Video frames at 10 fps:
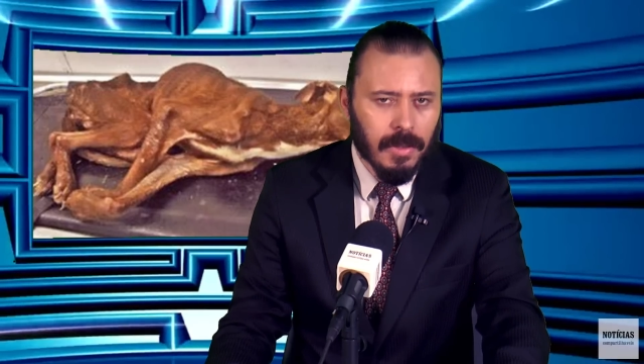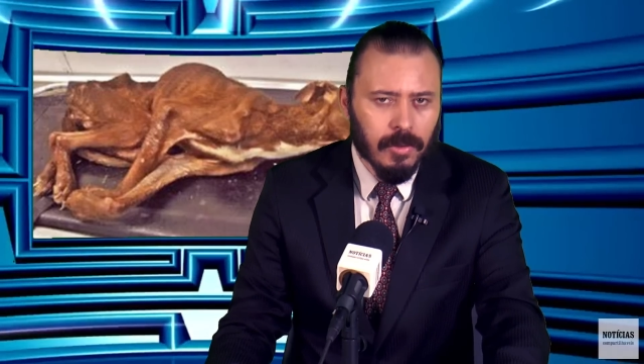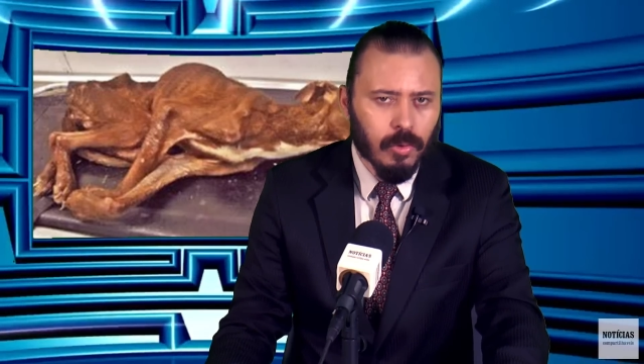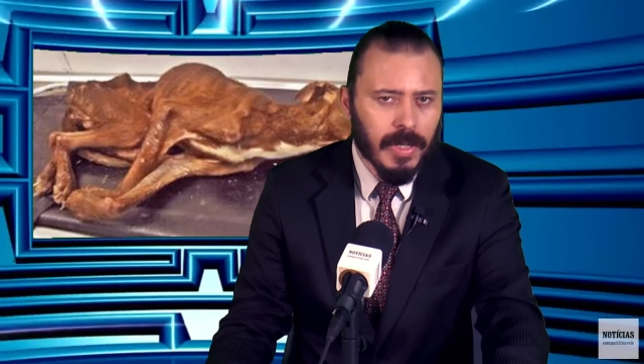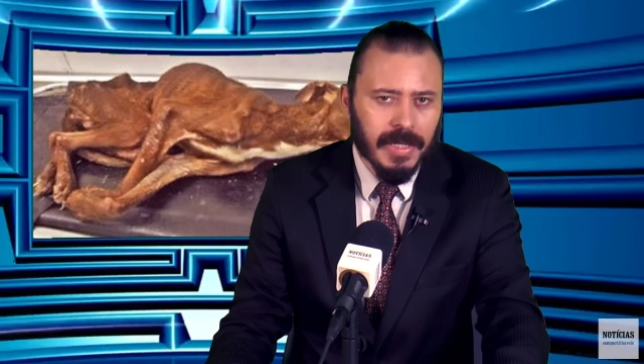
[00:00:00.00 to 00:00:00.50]

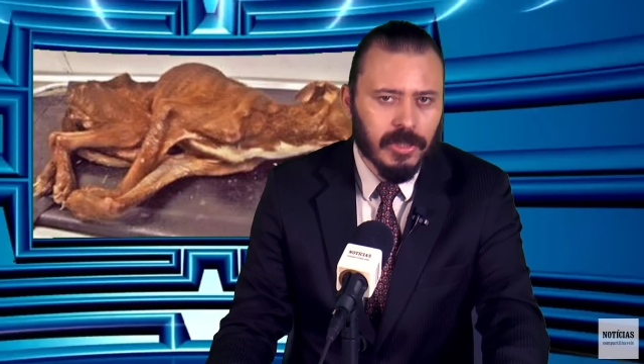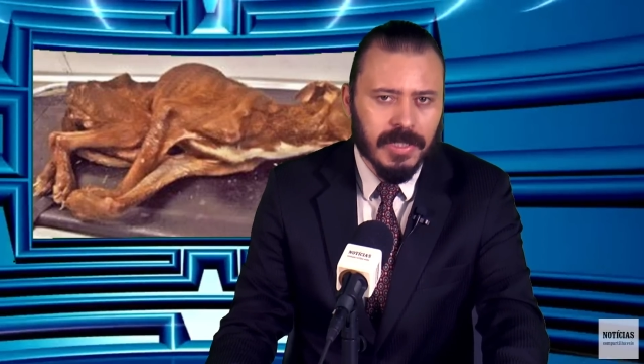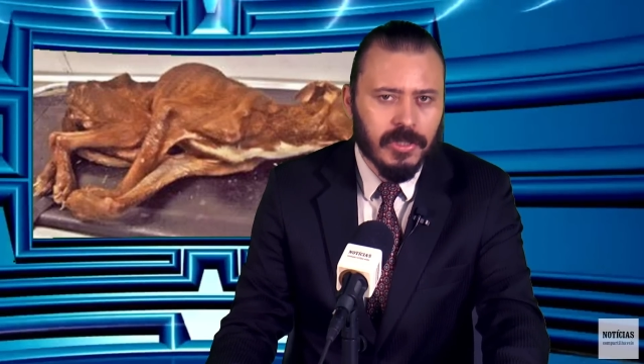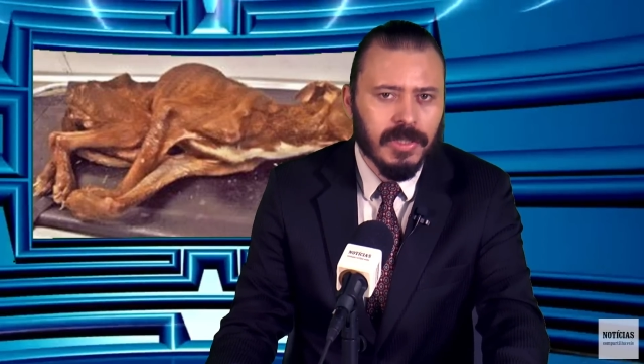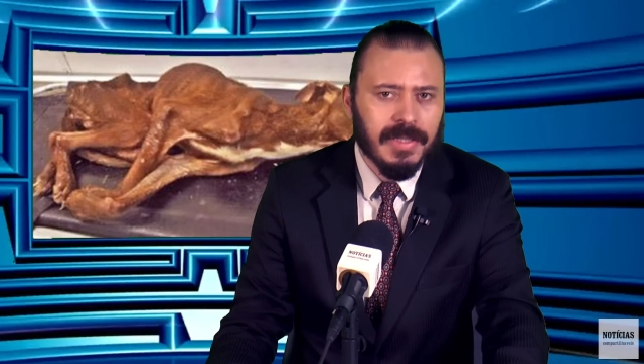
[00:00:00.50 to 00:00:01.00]
Durante
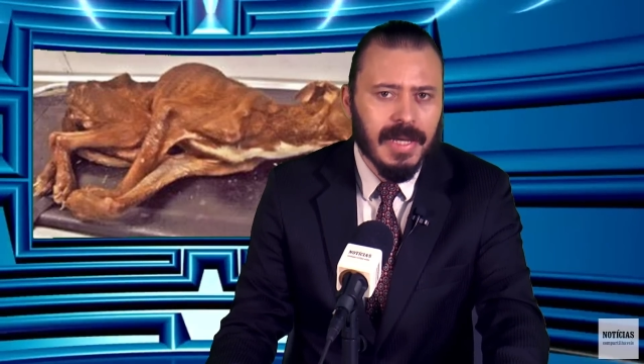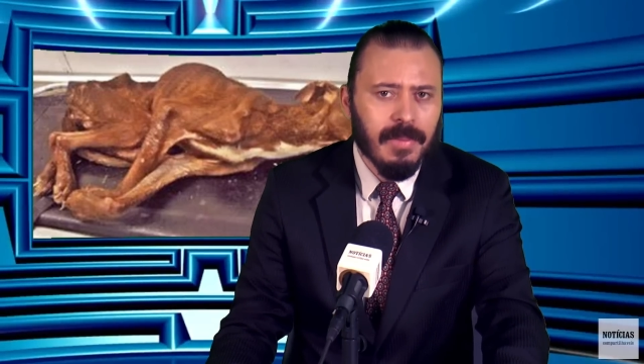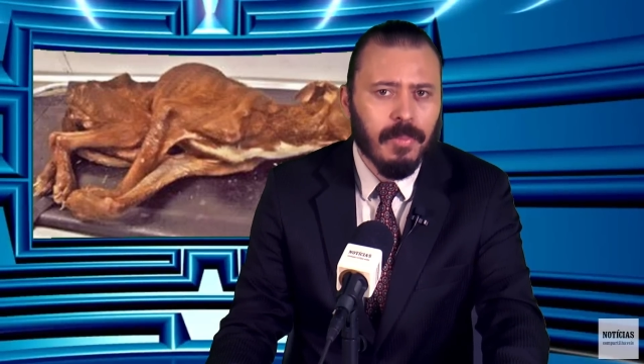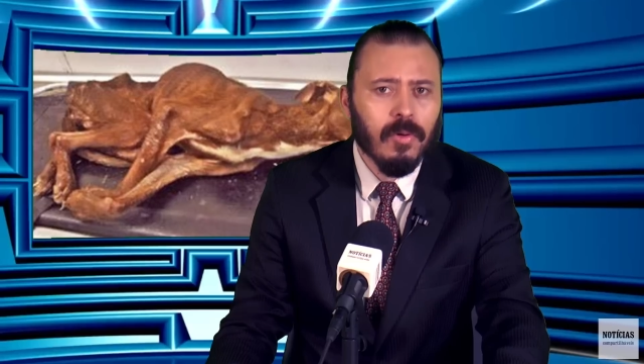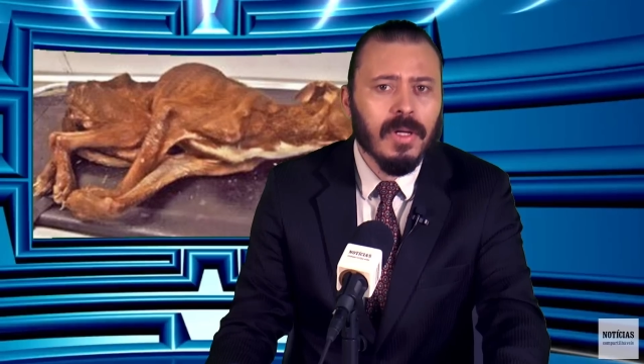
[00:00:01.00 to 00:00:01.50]
este
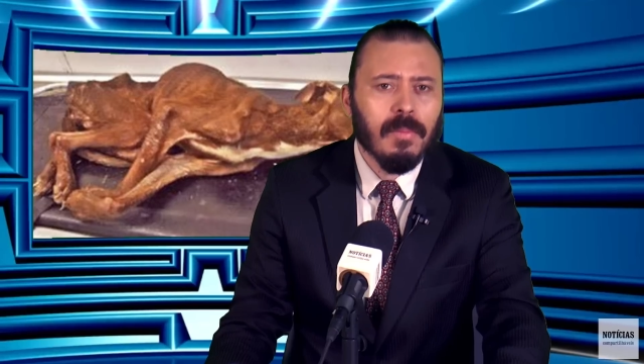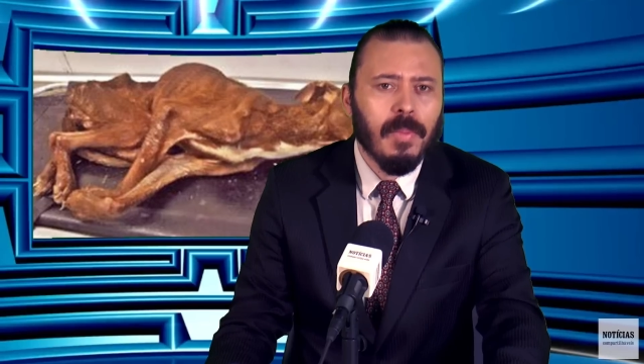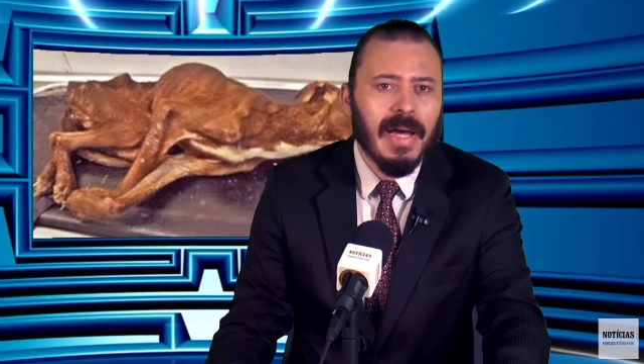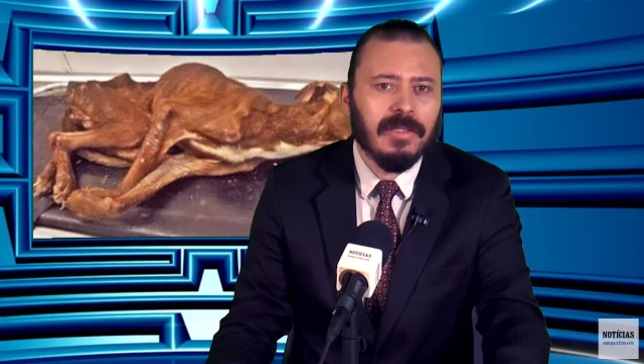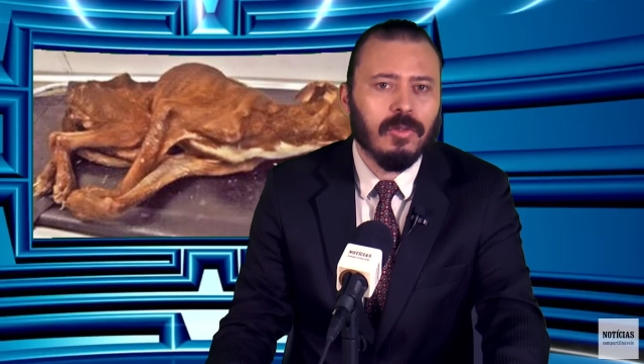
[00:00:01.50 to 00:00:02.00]
tempo,
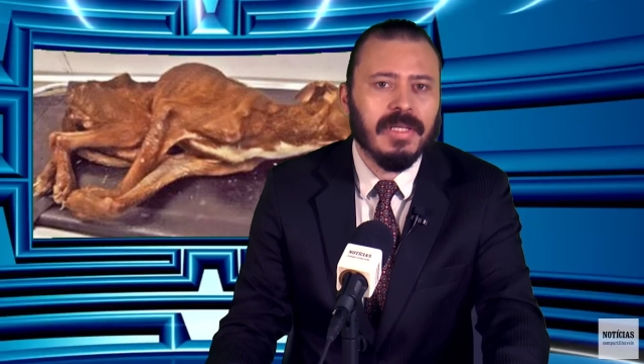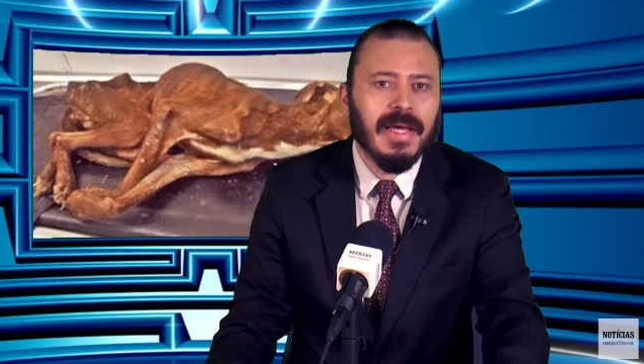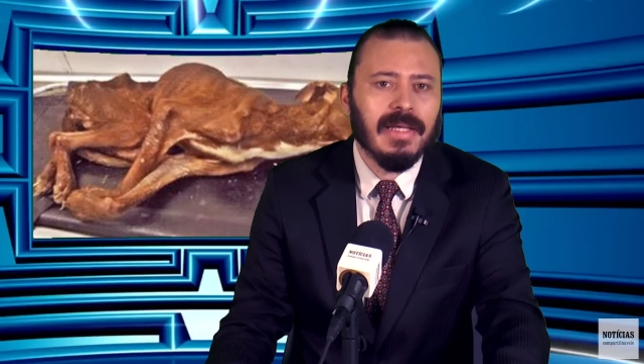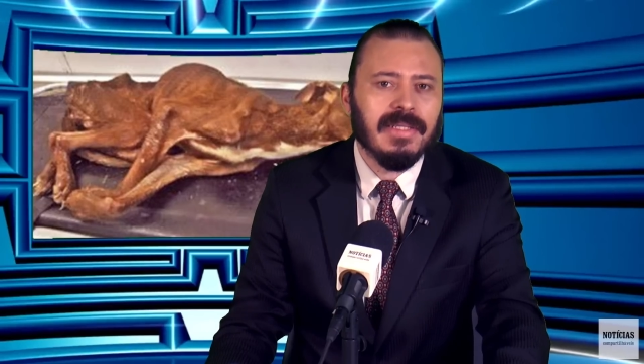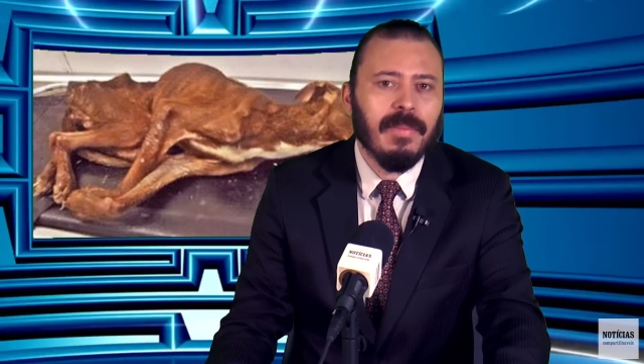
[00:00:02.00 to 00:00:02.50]
Patrick
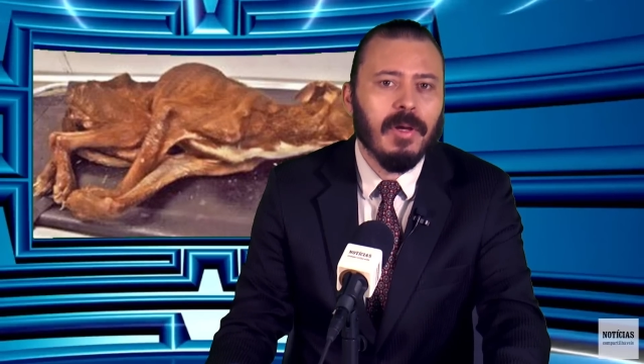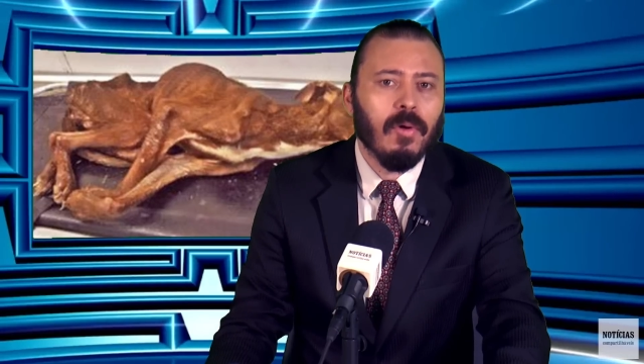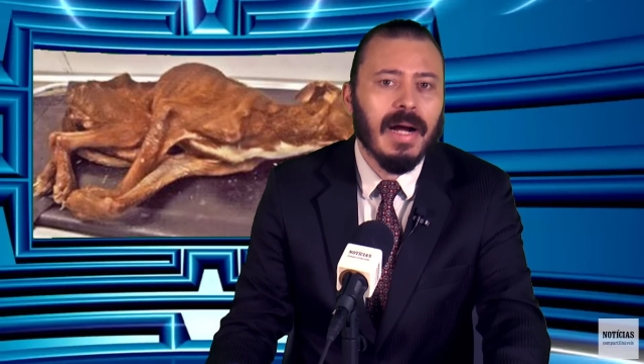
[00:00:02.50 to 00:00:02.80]
recebeu